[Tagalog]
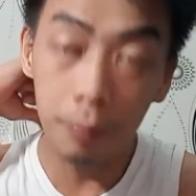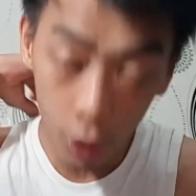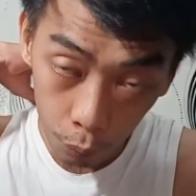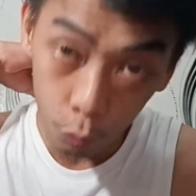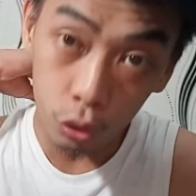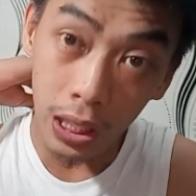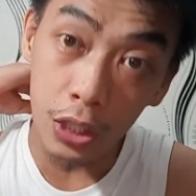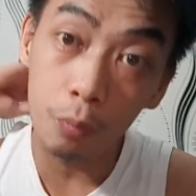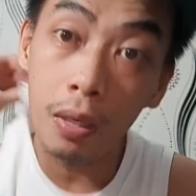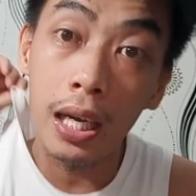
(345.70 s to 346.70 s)
meron po
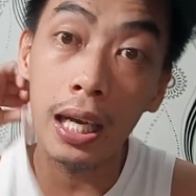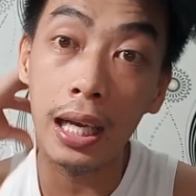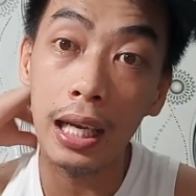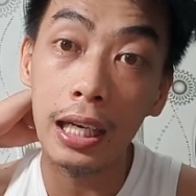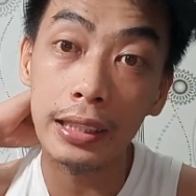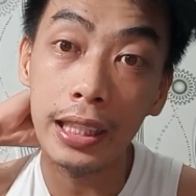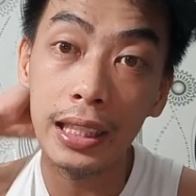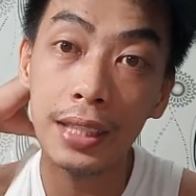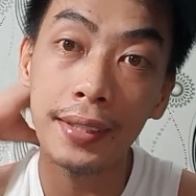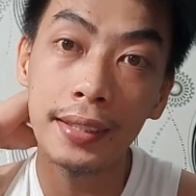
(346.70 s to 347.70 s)
tayong mga
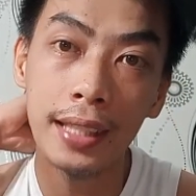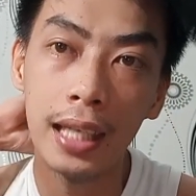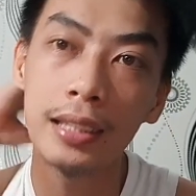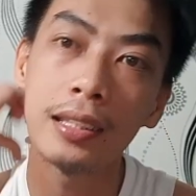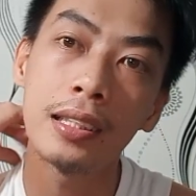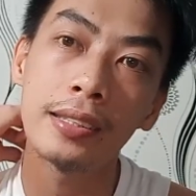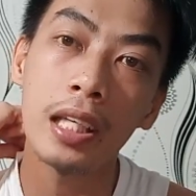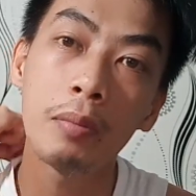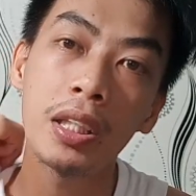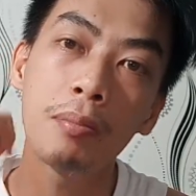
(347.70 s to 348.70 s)
technician dyan
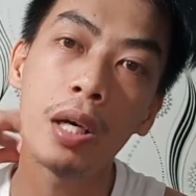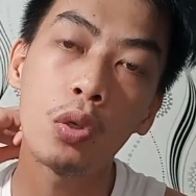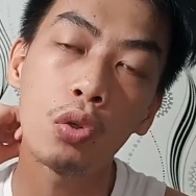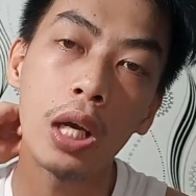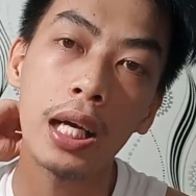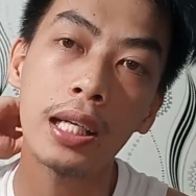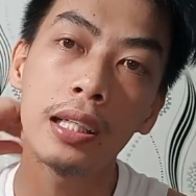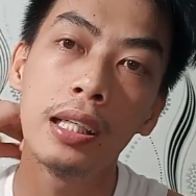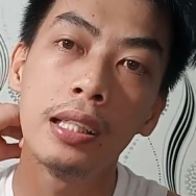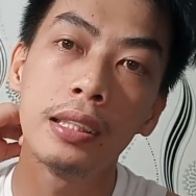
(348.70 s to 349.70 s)
sa iba't ibang
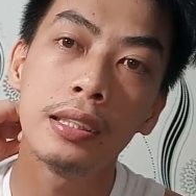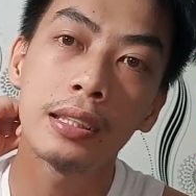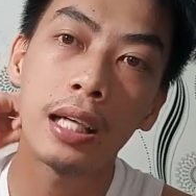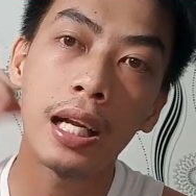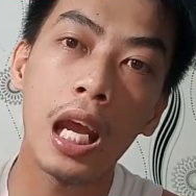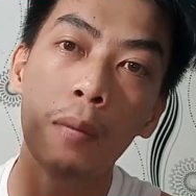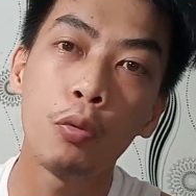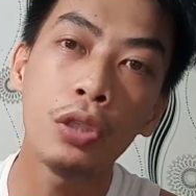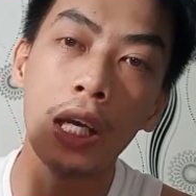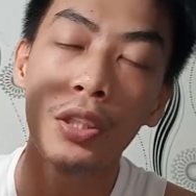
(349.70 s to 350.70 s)
lugar. Kagaya
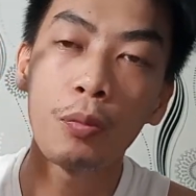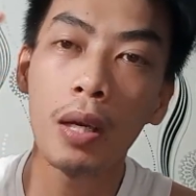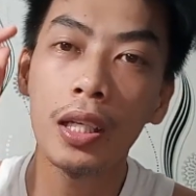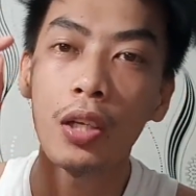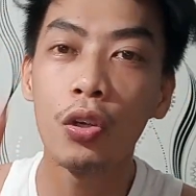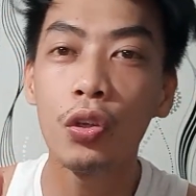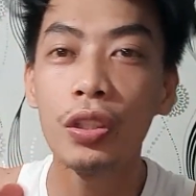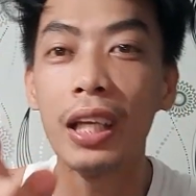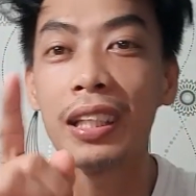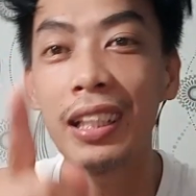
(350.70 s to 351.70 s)
po yan, yung mga nanolo
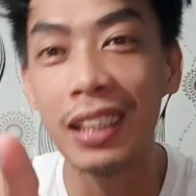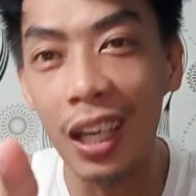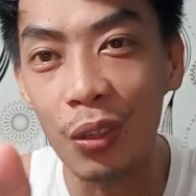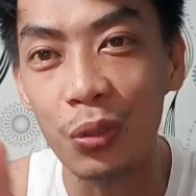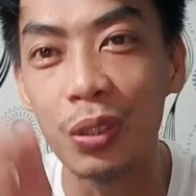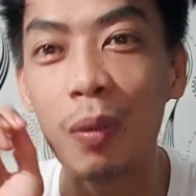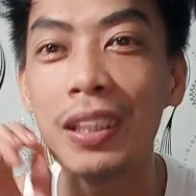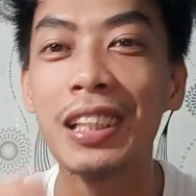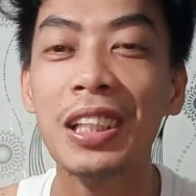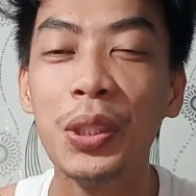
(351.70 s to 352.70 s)
dyan, ikaw, di ba,
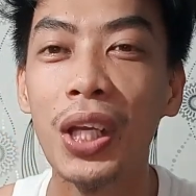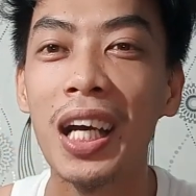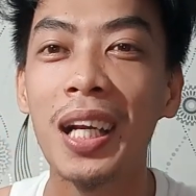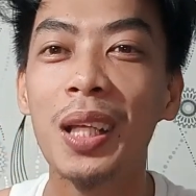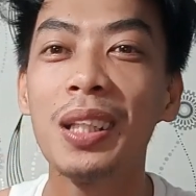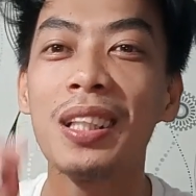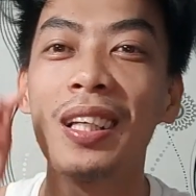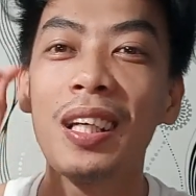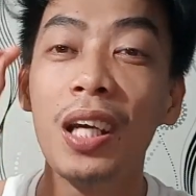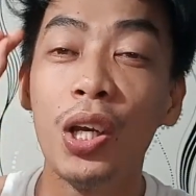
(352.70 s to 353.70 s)
technician ka rin.
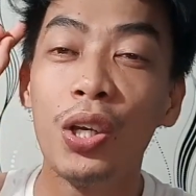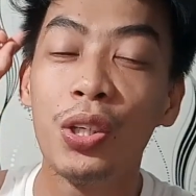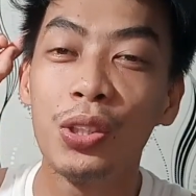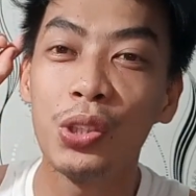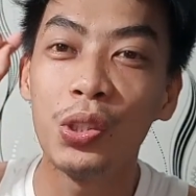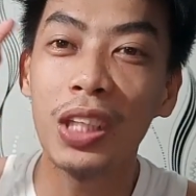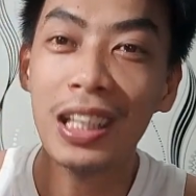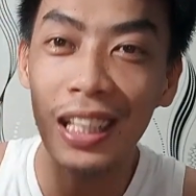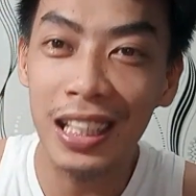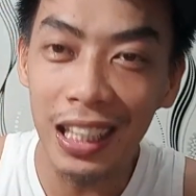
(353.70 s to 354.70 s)
So,
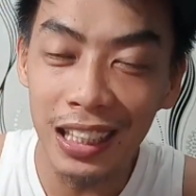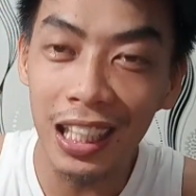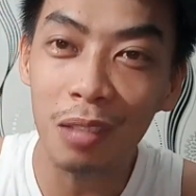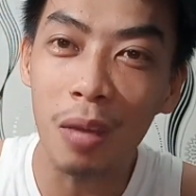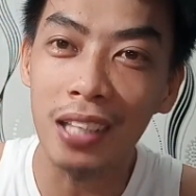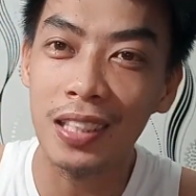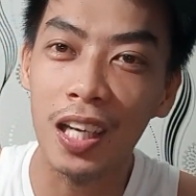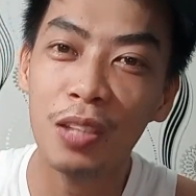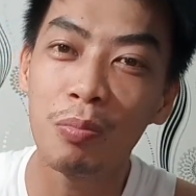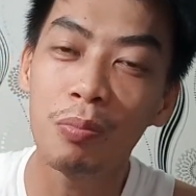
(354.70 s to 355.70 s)
technician yan,
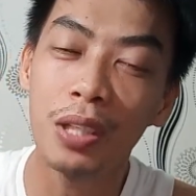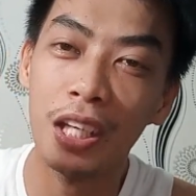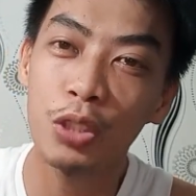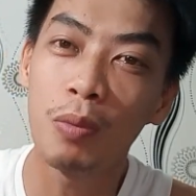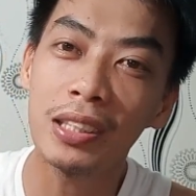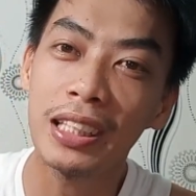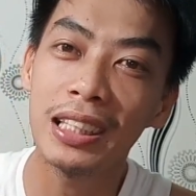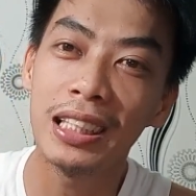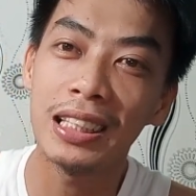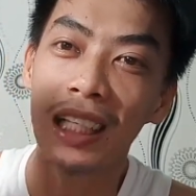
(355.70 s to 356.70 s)
master HVAC
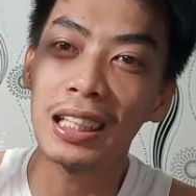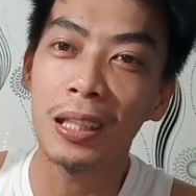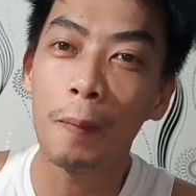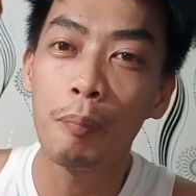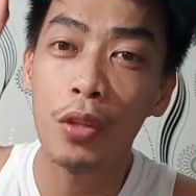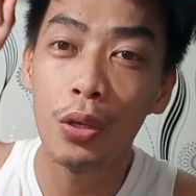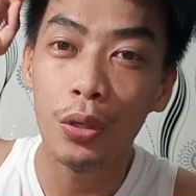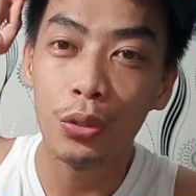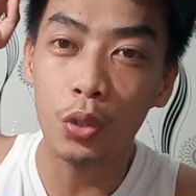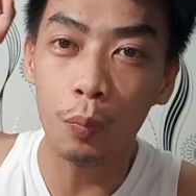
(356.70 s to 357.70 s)
technician.
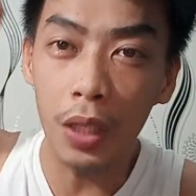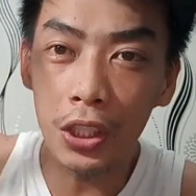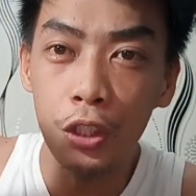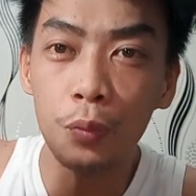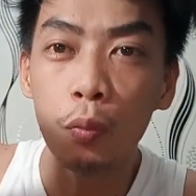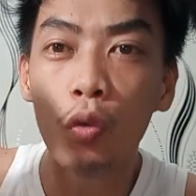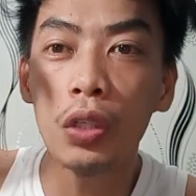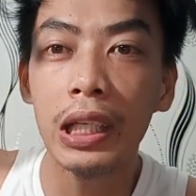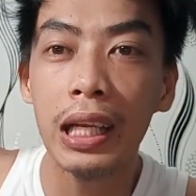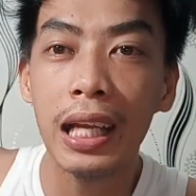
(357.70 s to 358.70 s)
So, pwede nyo
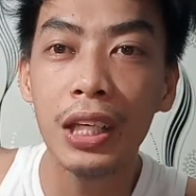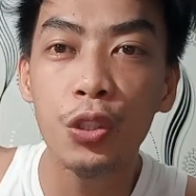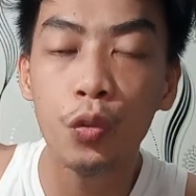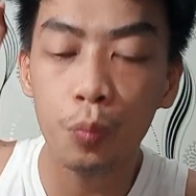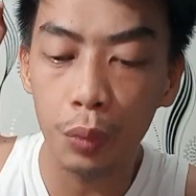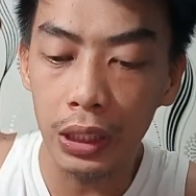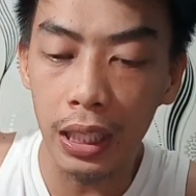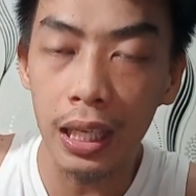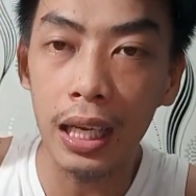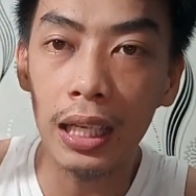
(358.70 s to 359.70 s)
pong ilagay yung
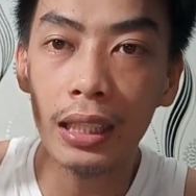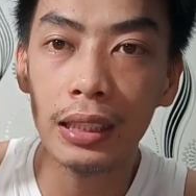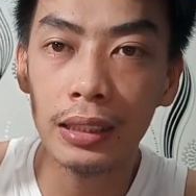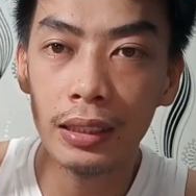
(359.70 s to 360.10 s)
pinaka,